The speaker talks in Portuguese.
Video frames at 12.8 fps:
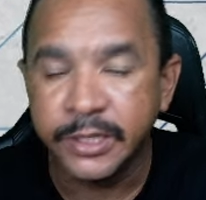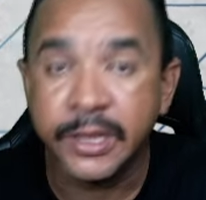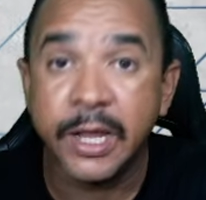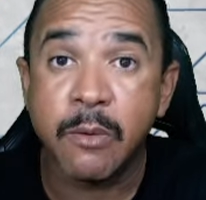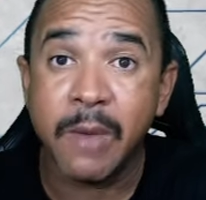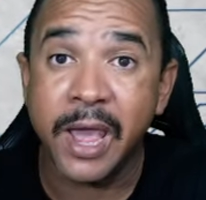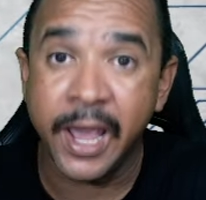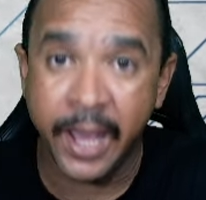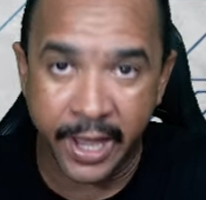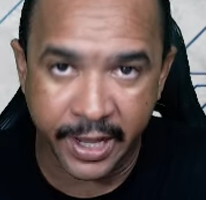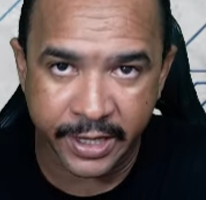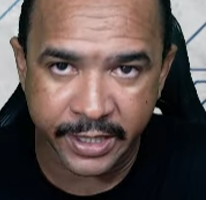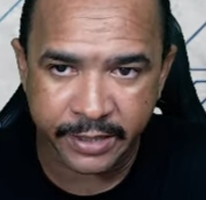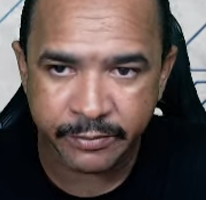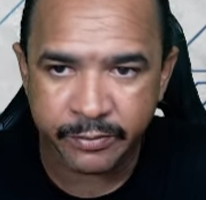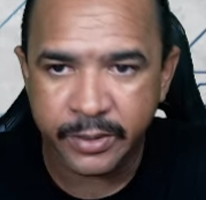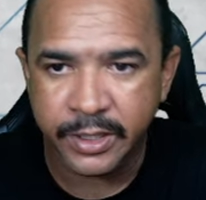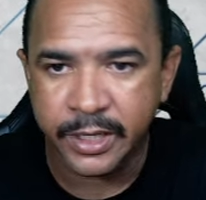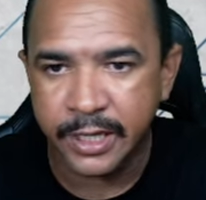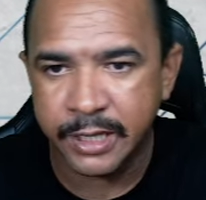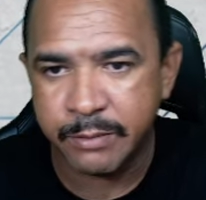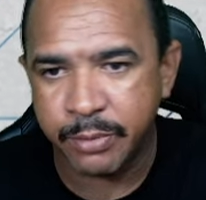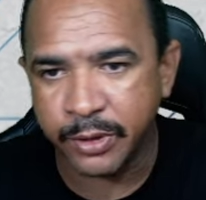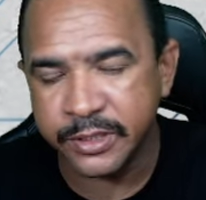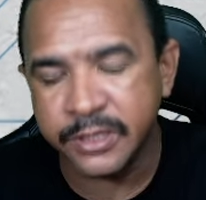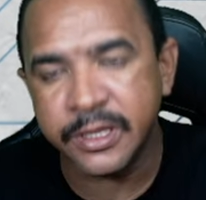não é regra. Ele
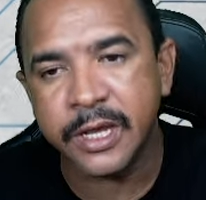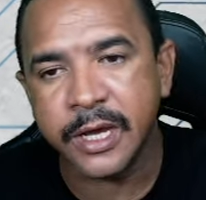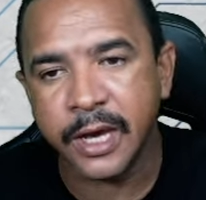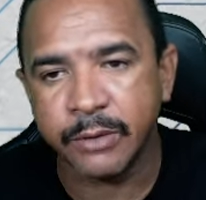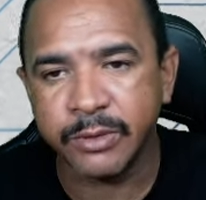pode indicar